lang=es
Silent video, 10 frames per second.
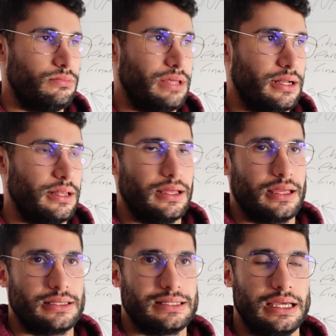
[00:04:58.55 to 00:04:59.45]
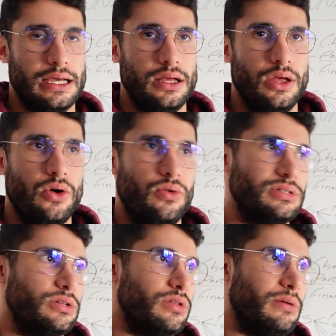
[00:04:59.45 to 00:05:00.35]
viene de que sea un
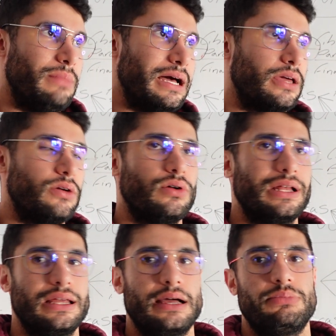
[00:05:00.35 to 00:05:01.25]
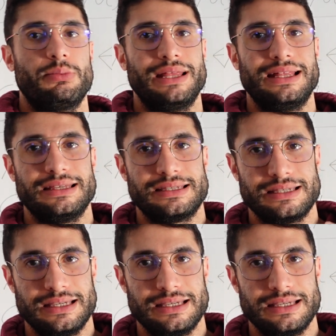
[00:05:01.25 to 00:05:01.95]
esteroide mágico, que tenga propiedades